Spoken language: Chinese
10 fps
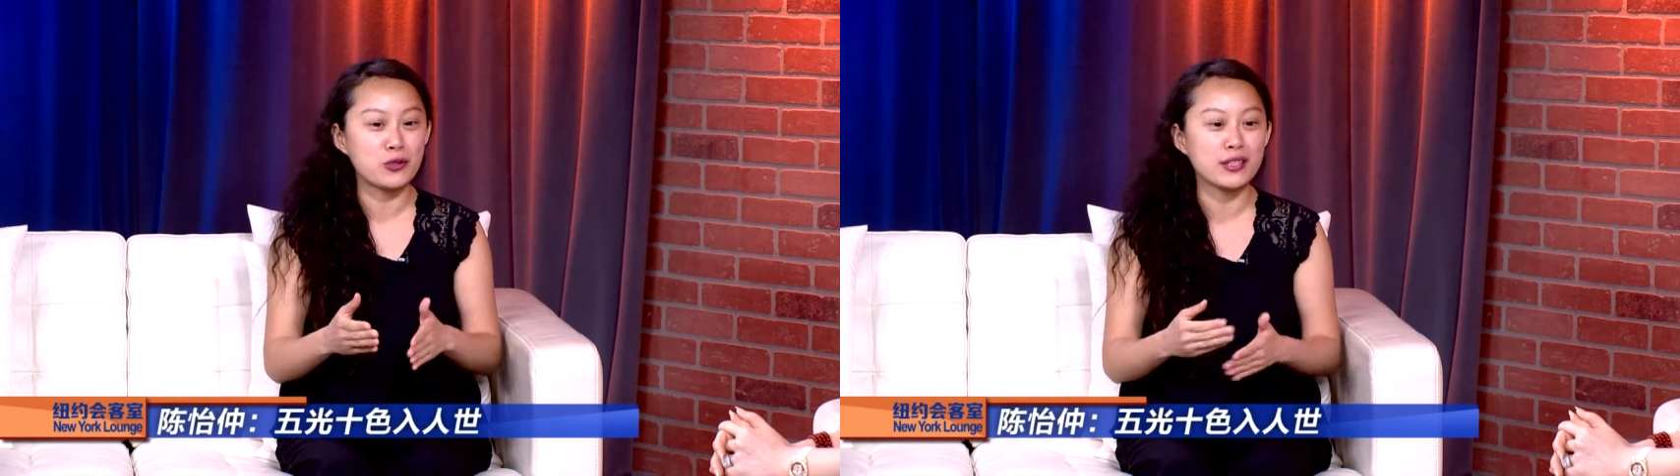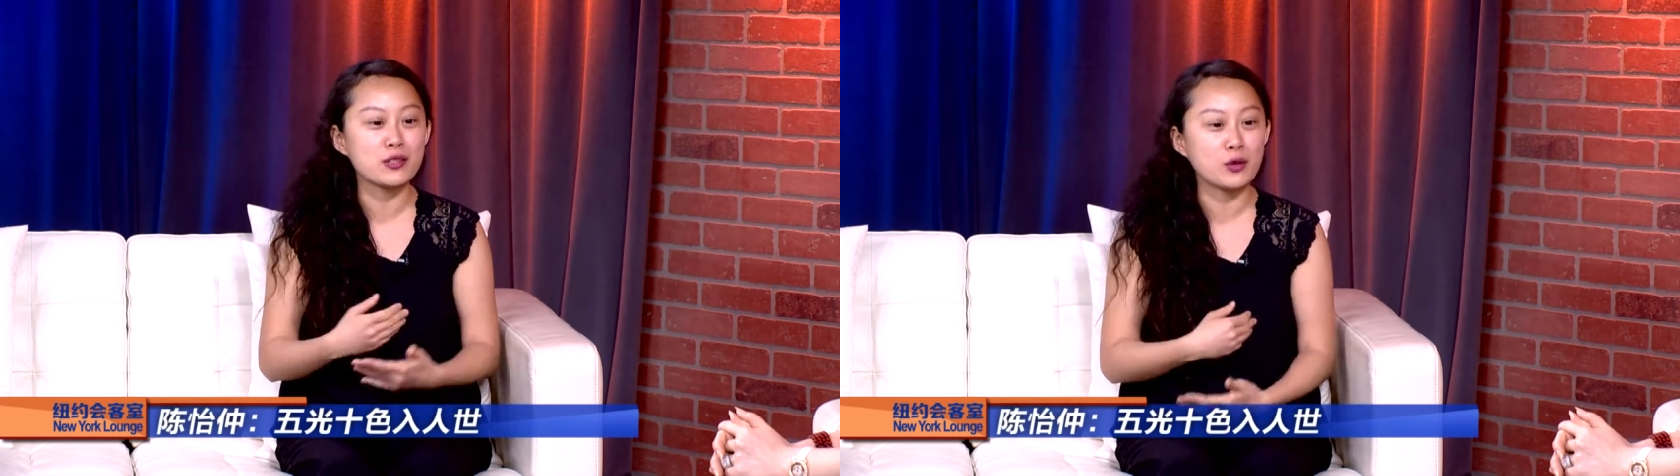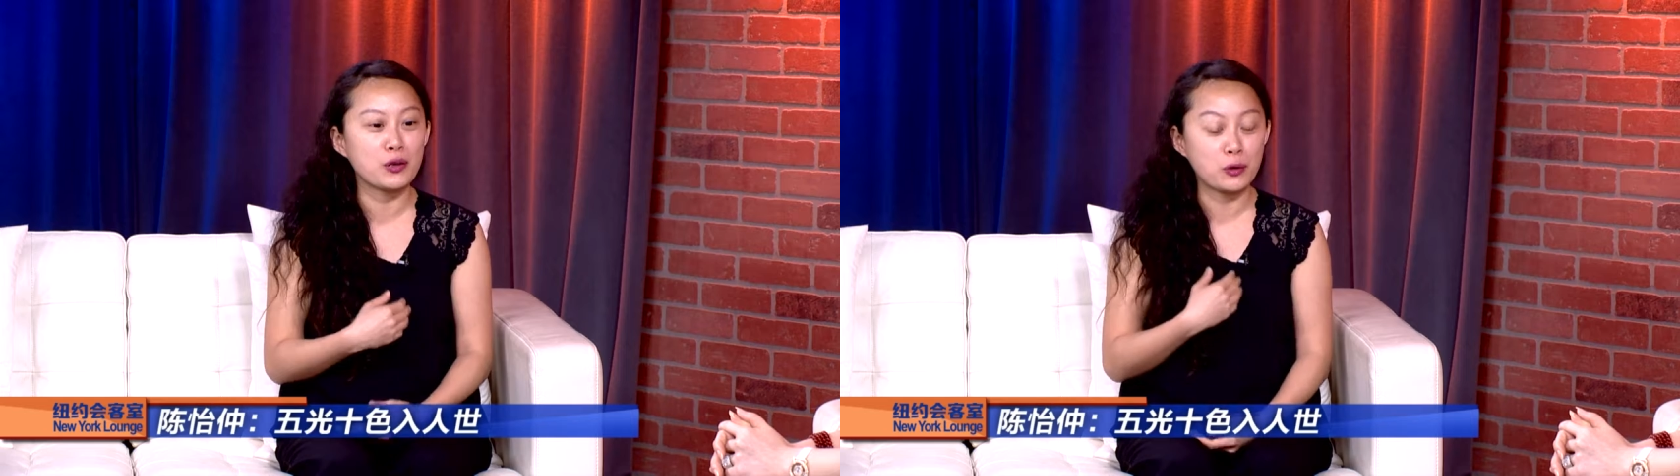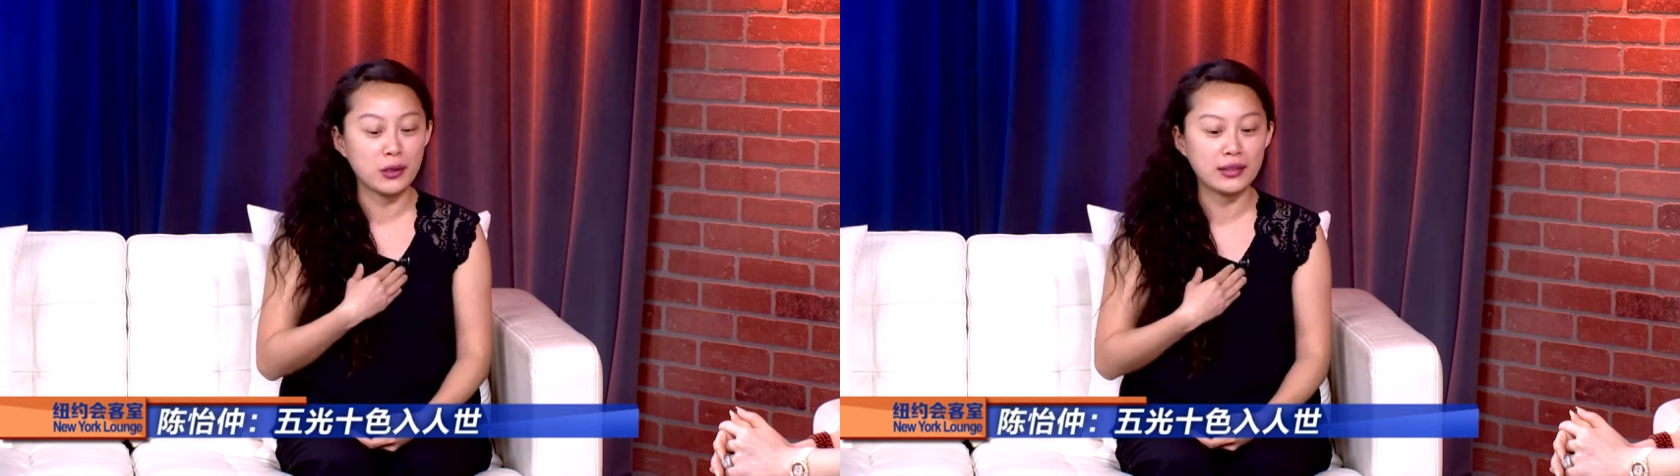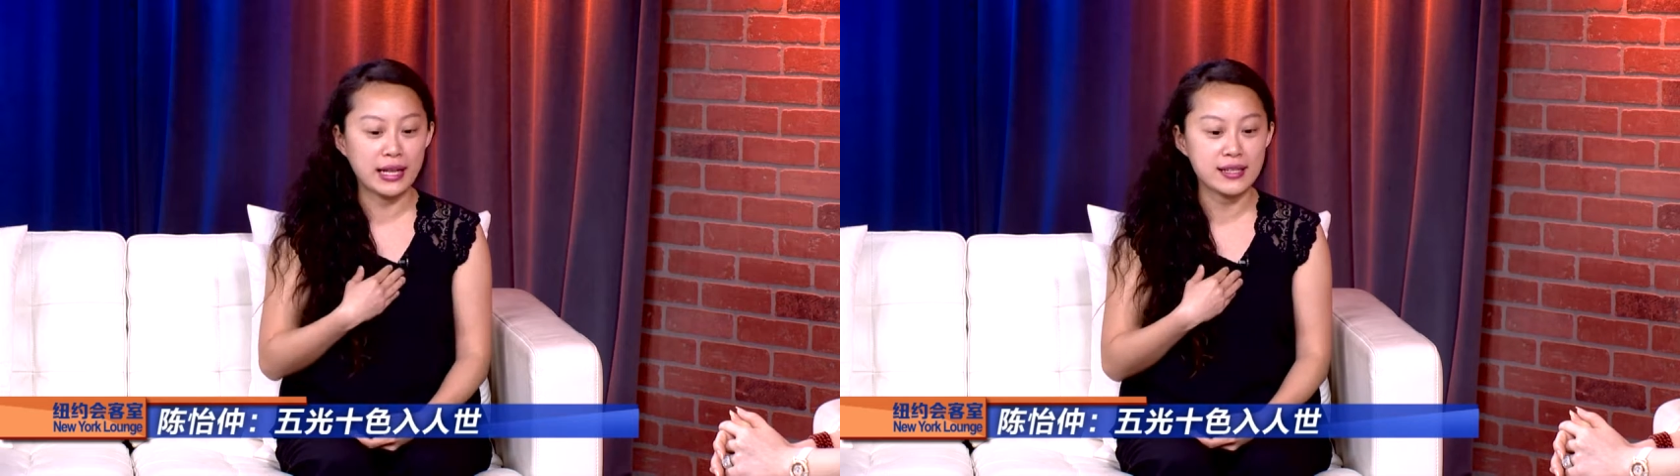得对
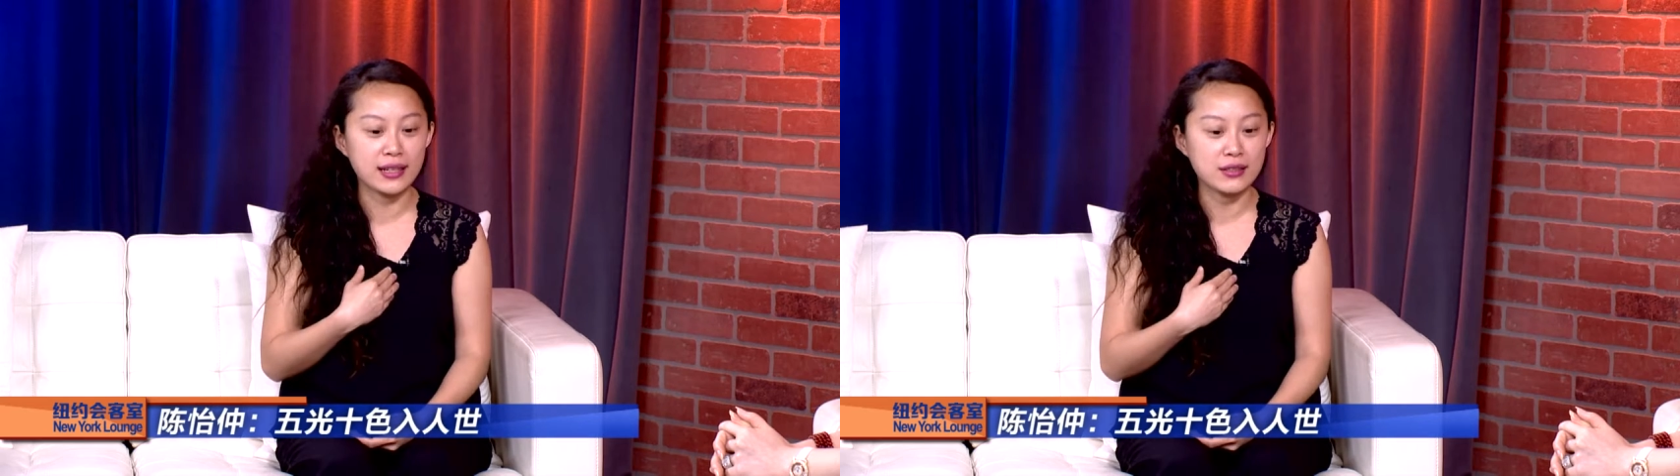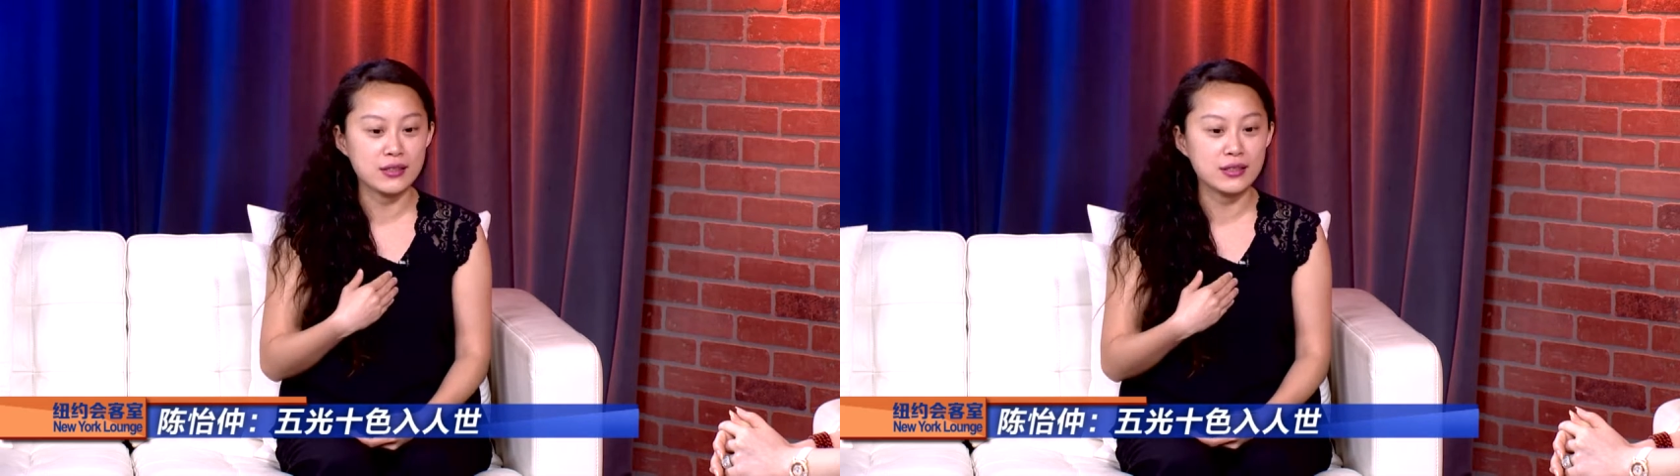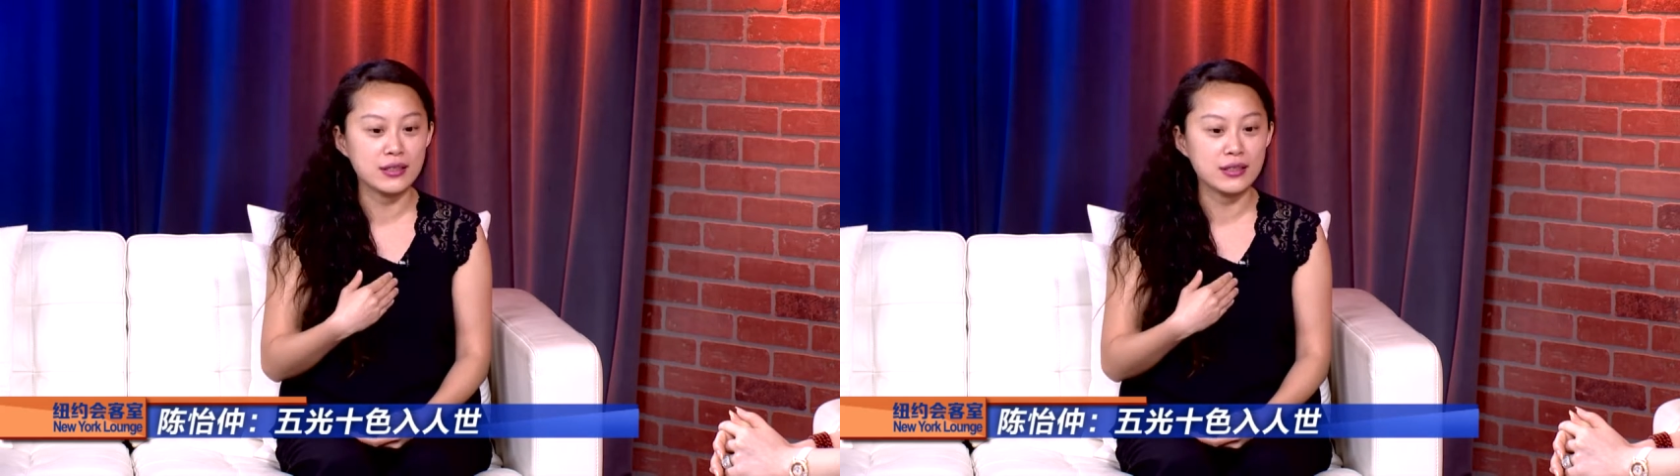我来讲是，